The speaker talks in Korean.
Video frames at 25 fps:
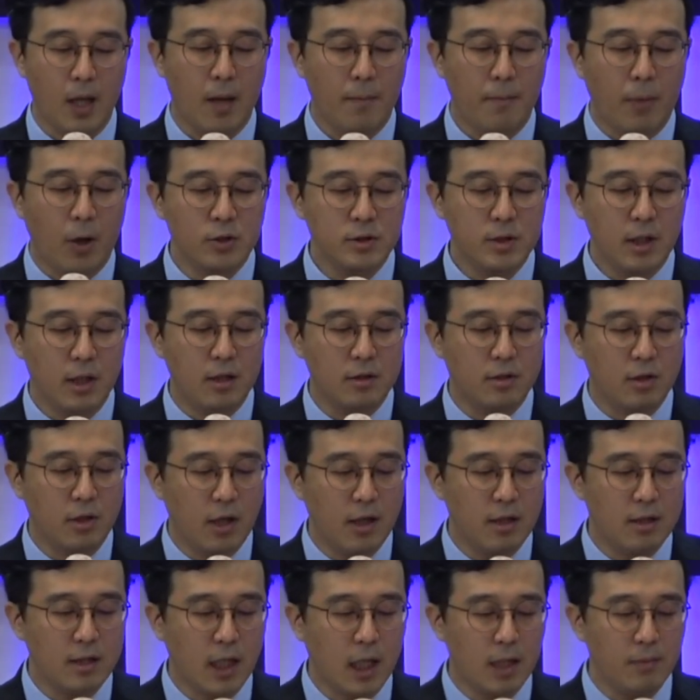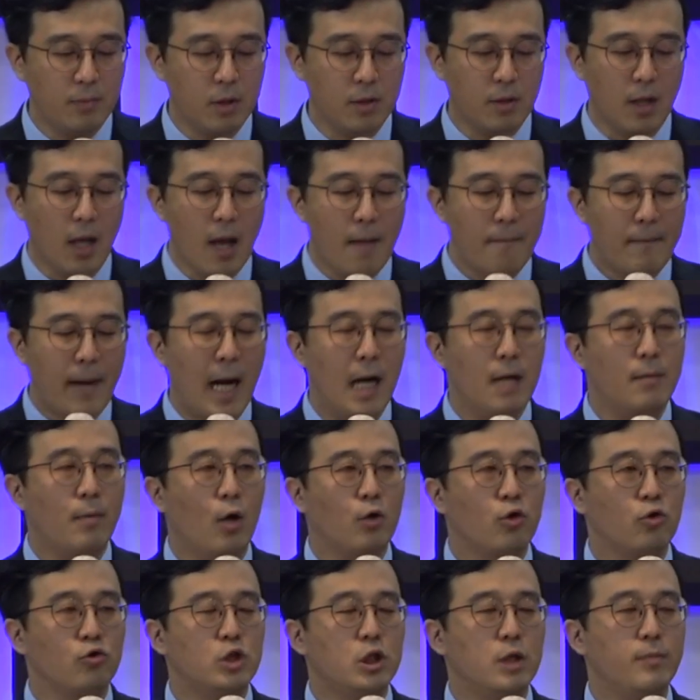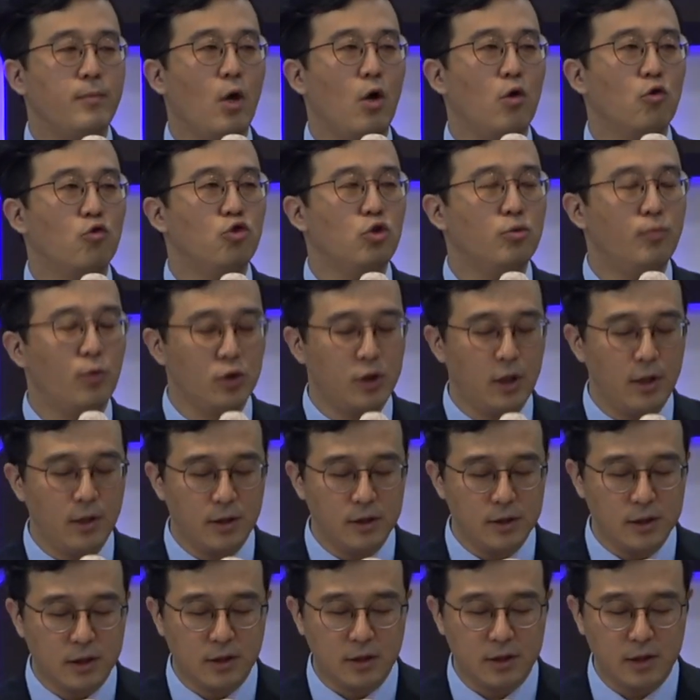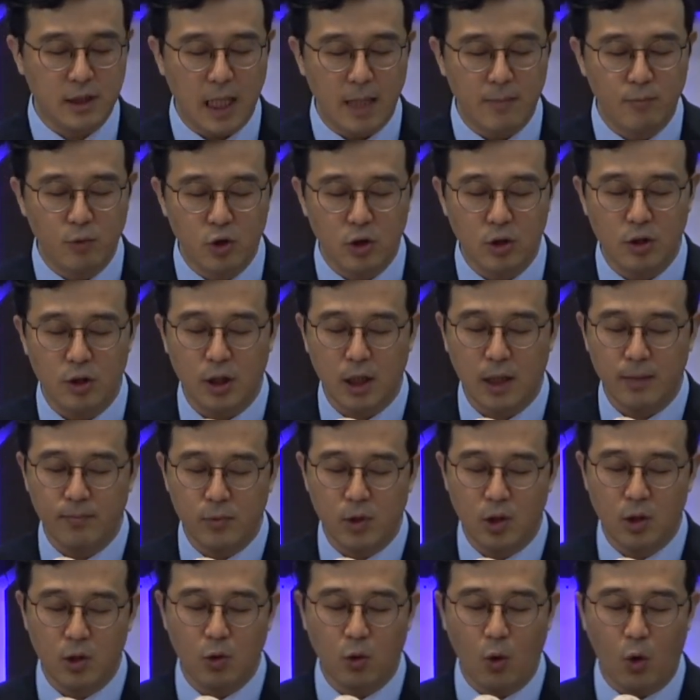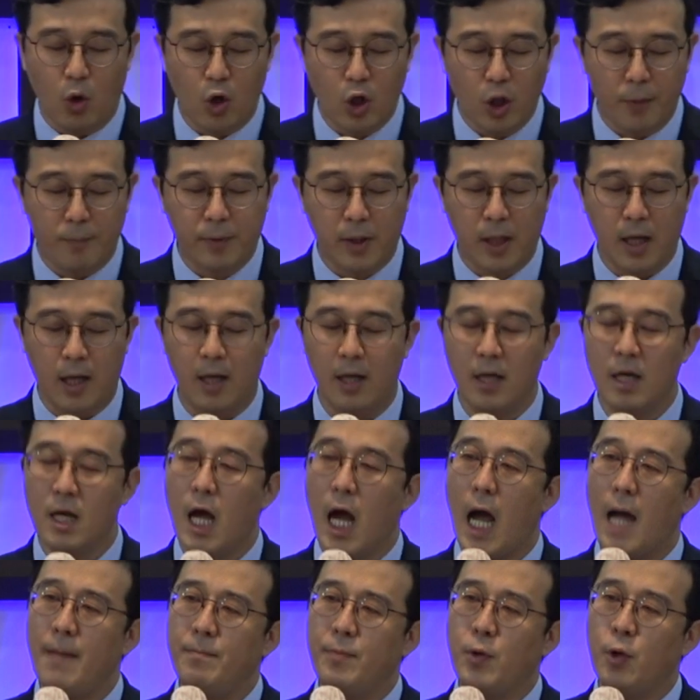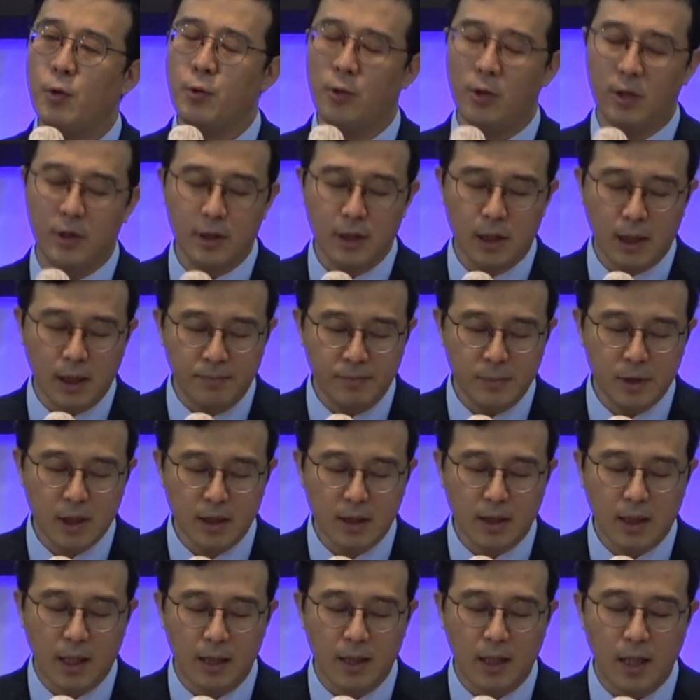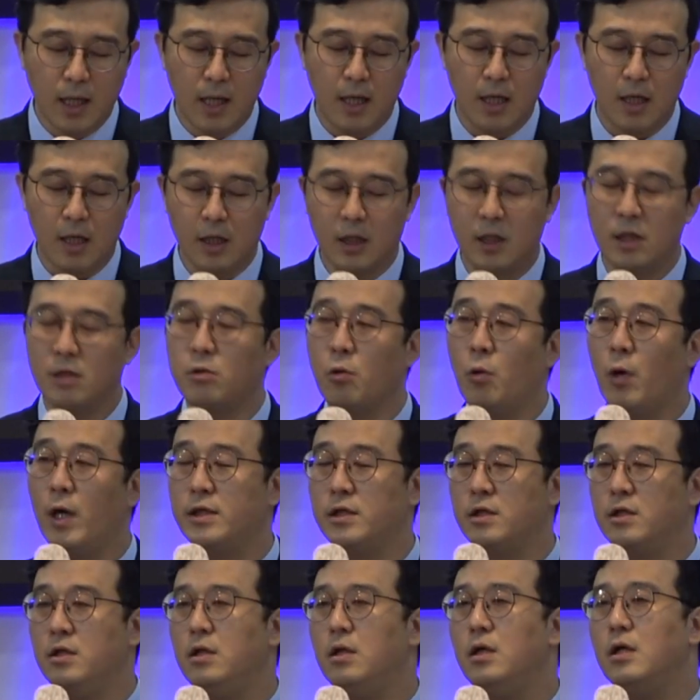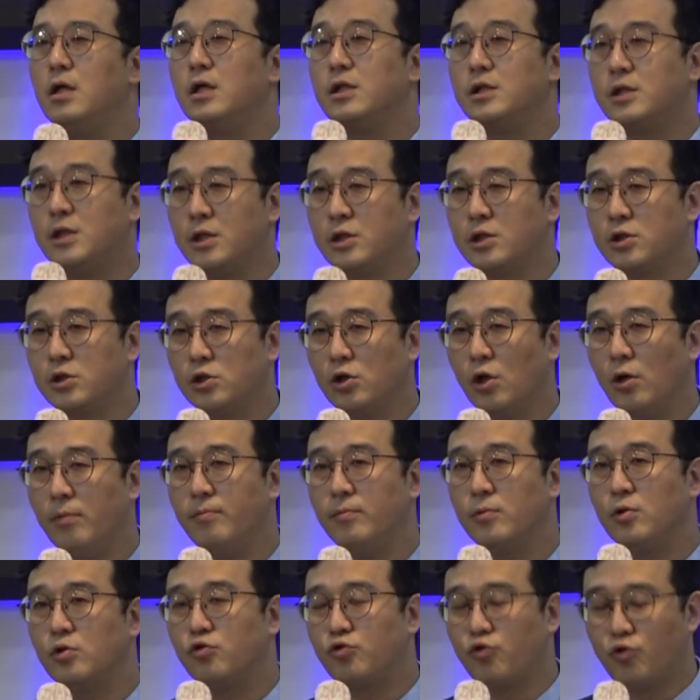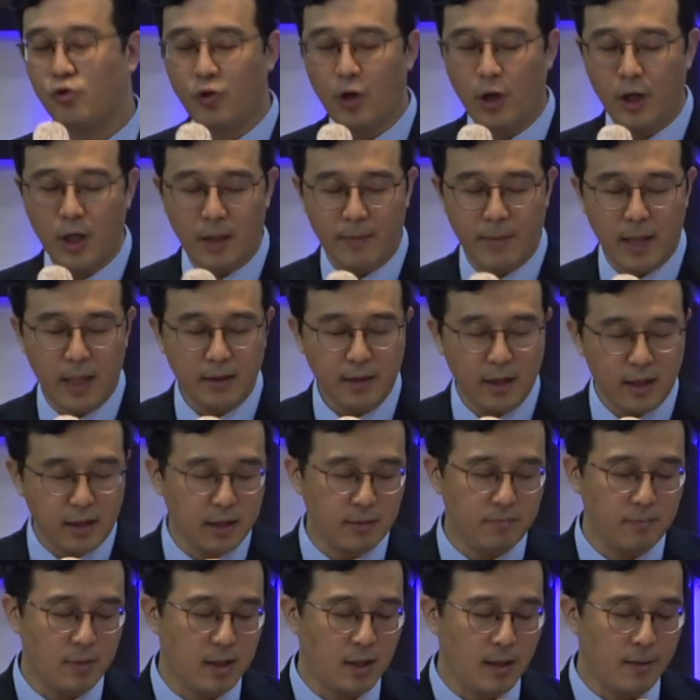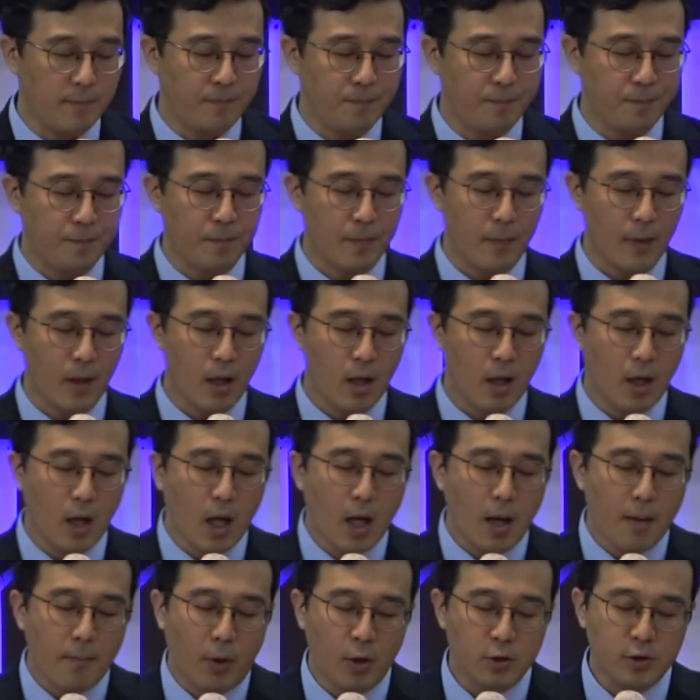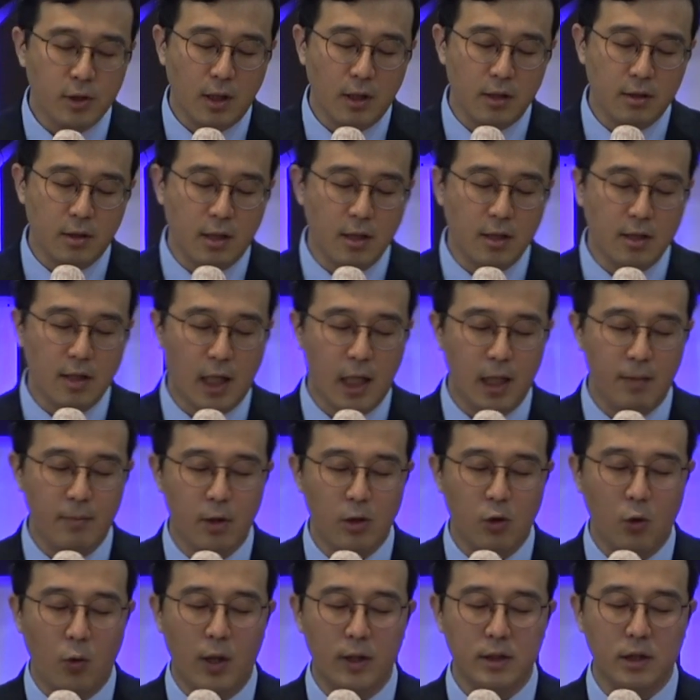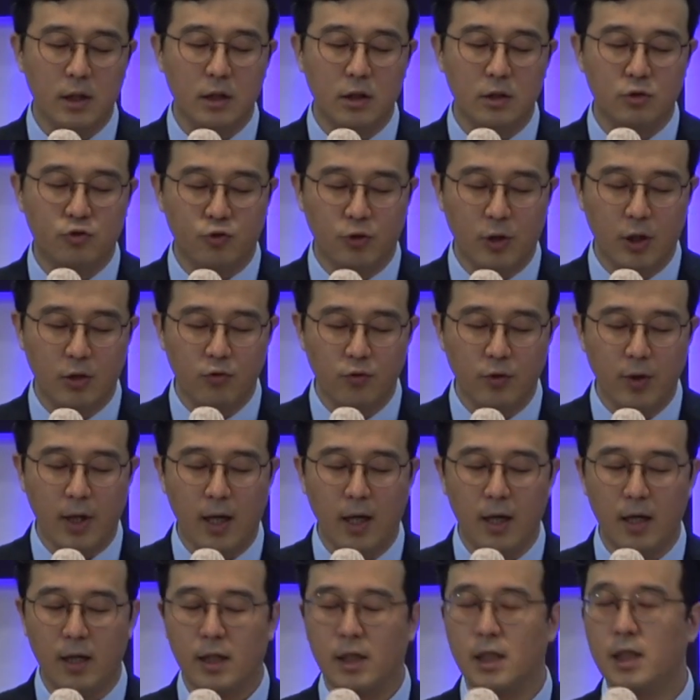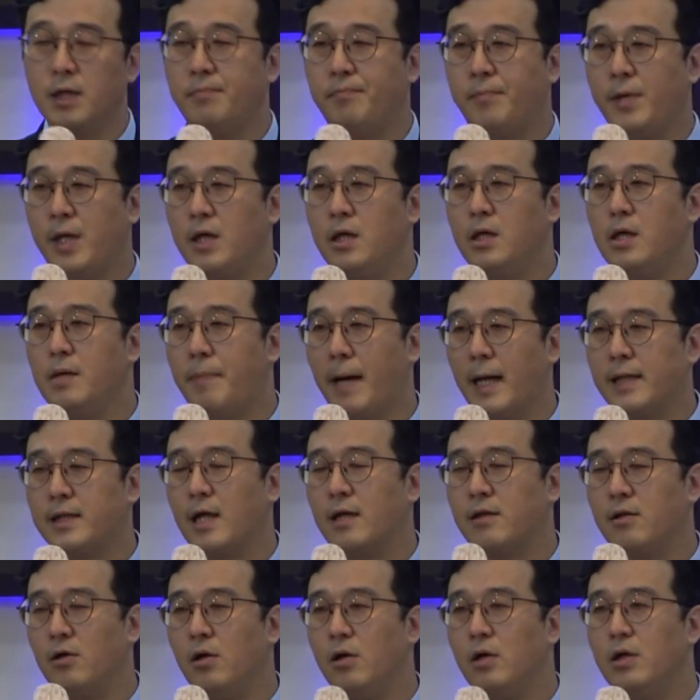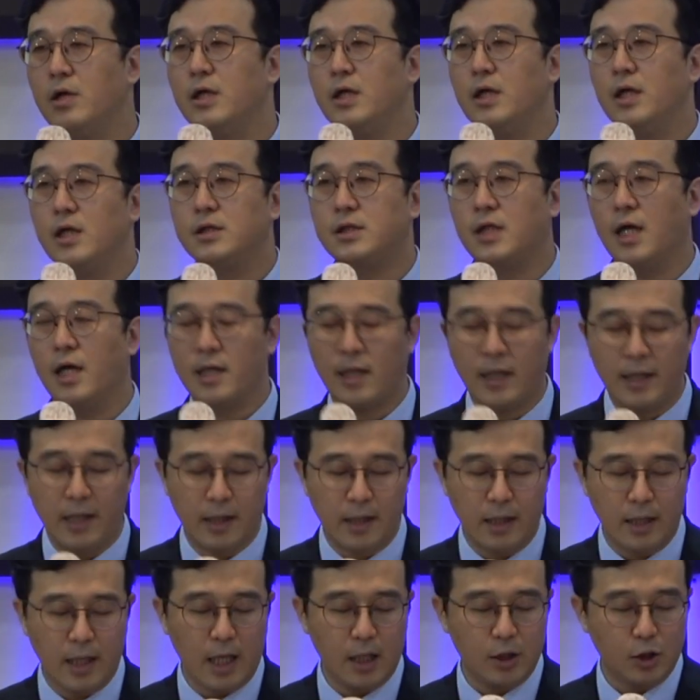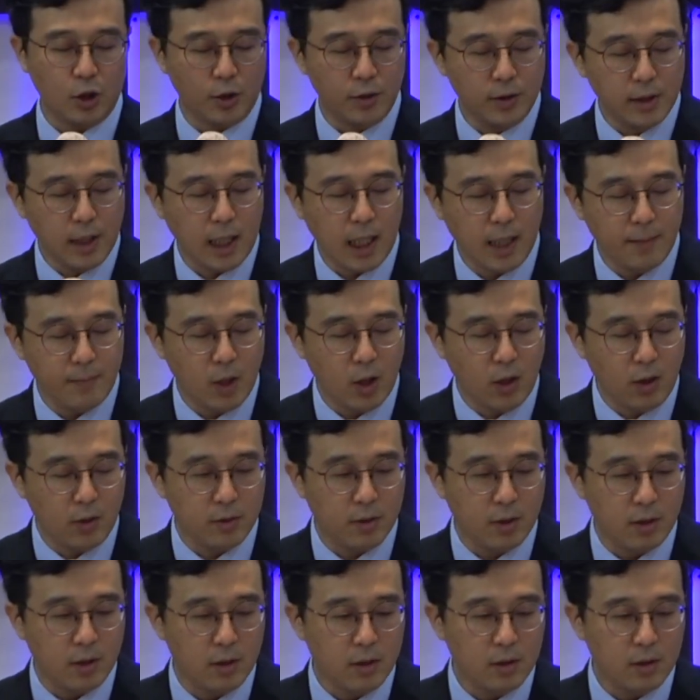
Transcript: 번제를 드려야 하는 사람은 발버둥 치며 울부짖는 그 재물을 힘들고 어렵게 한편으로는 끔찍하게 그 송아지를 직접 죽여야만 했습니다. 번제를 드린 사람이 송아지를 죽인 후에 그 피를 받아서 제사장에게 전달하면